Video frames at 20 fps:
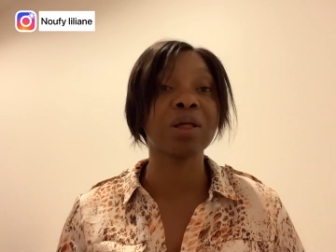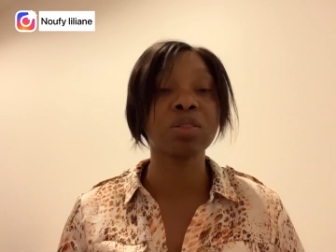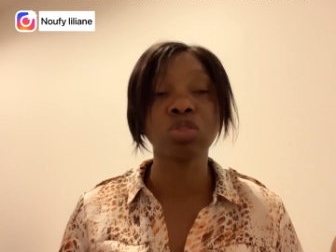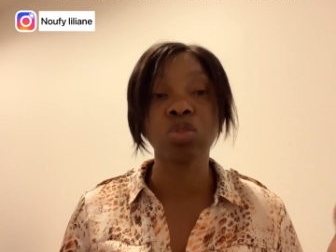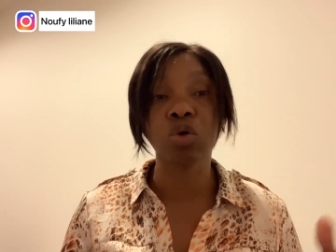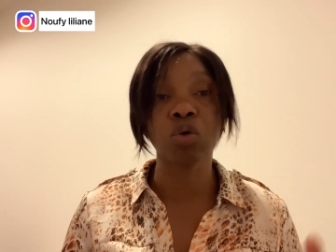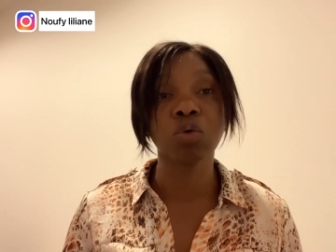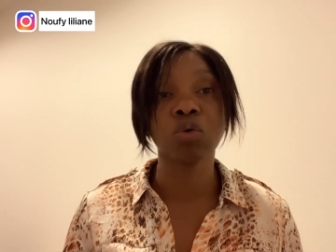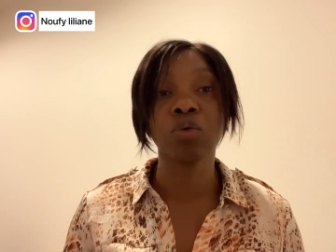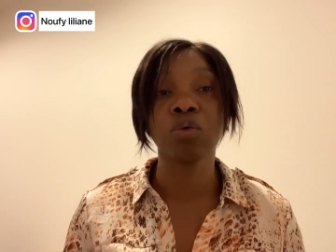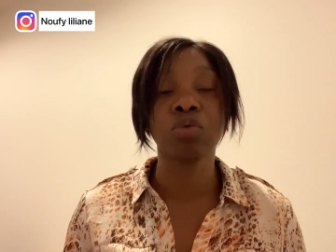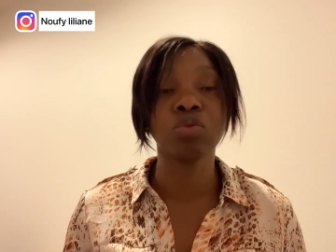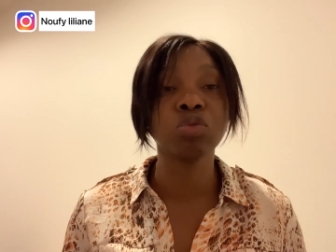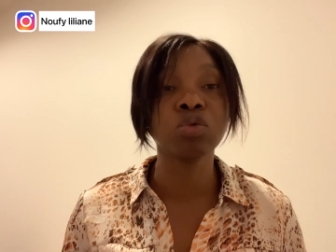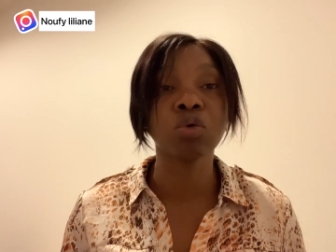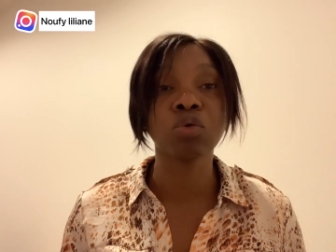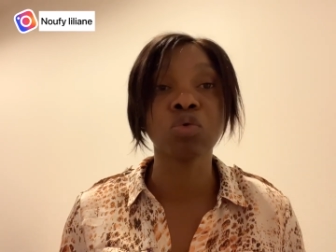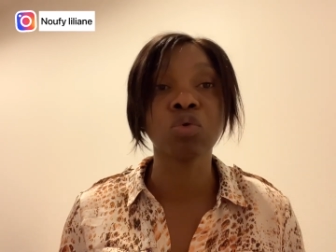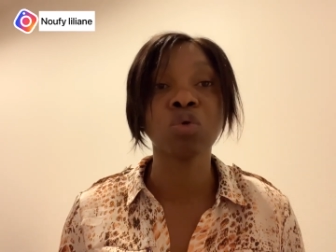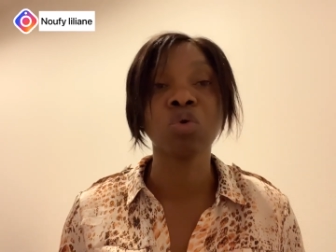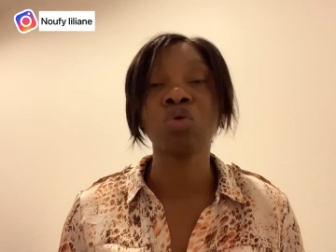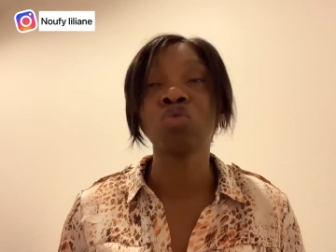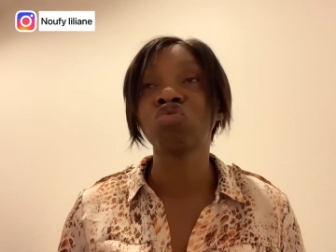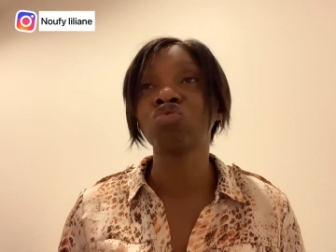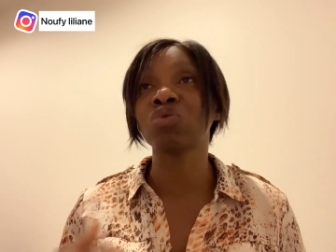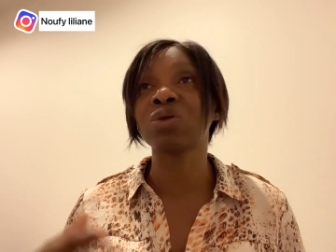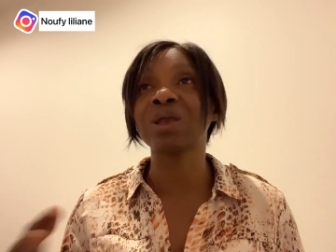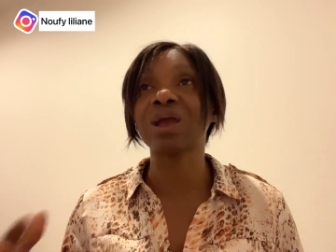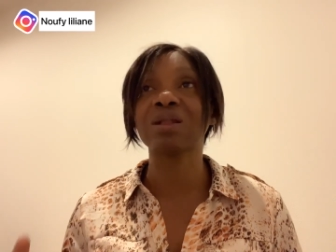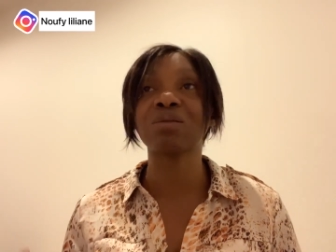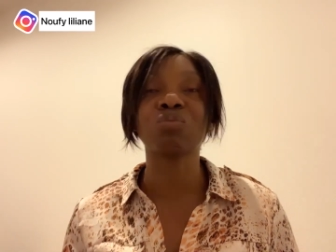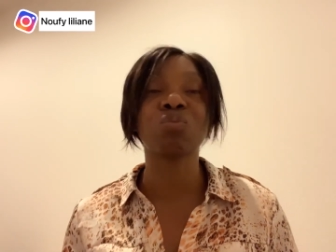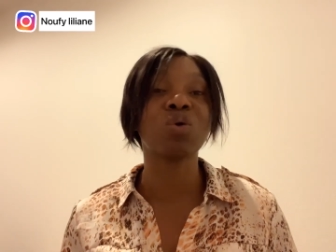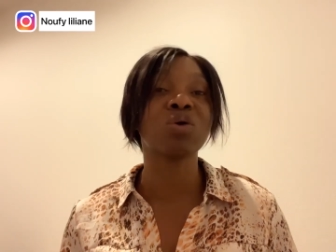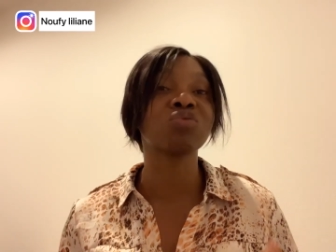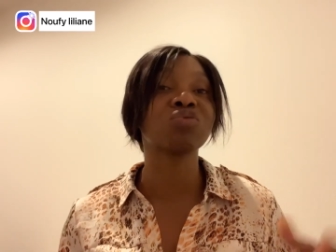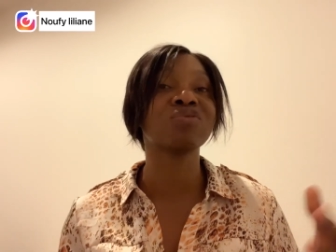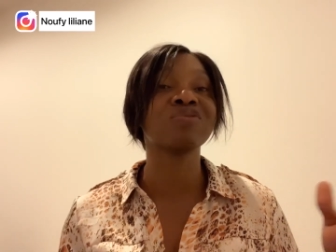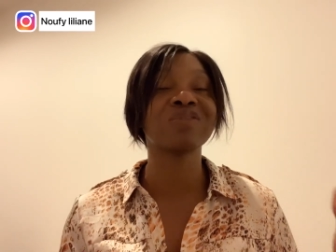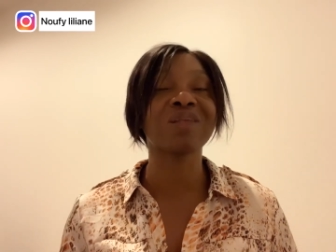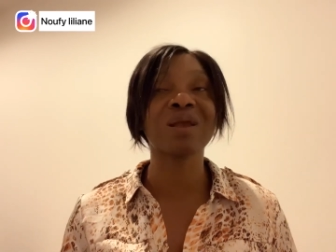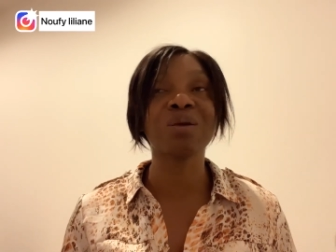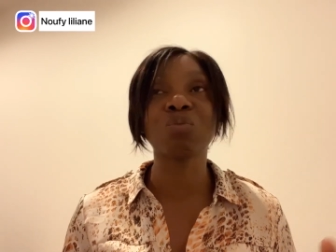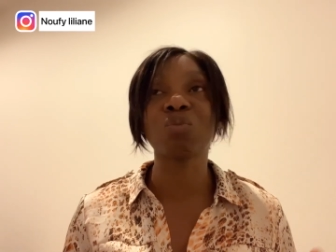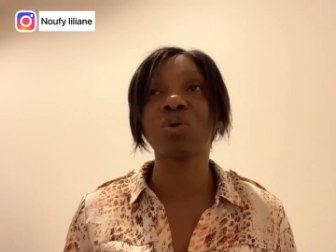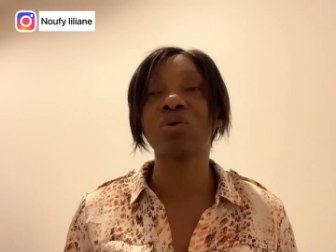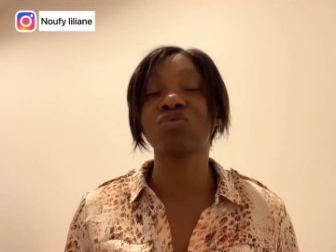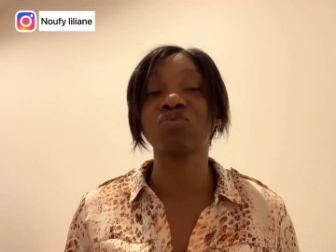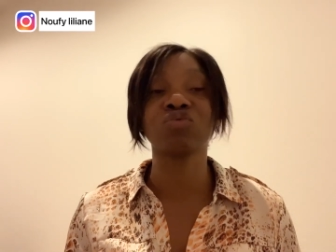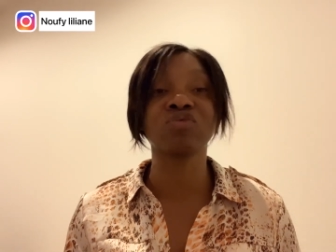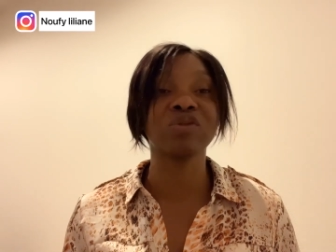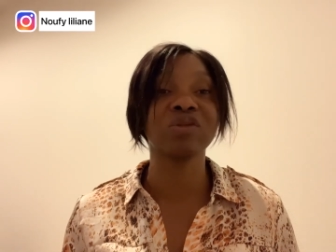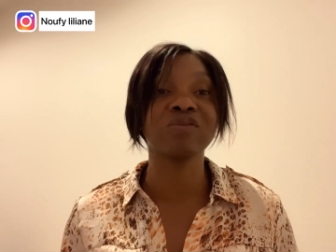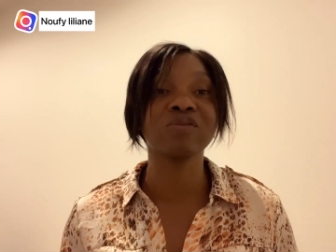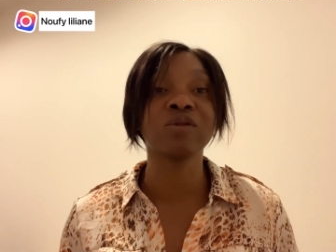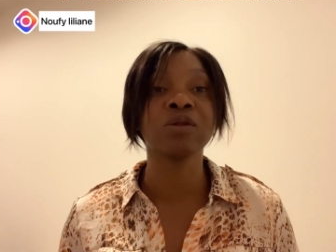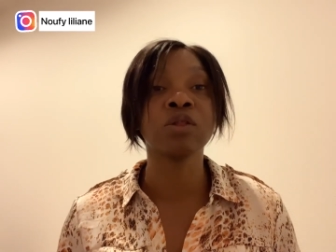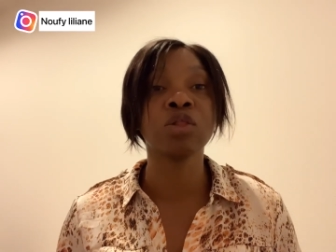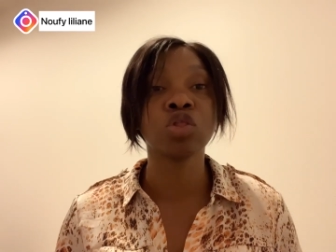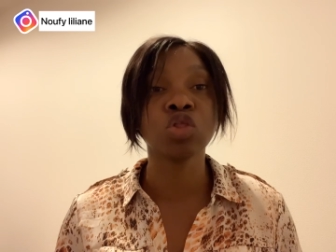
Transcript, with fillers: Non, non, non, sur 4 mois, sur 5 mois, sur ceci.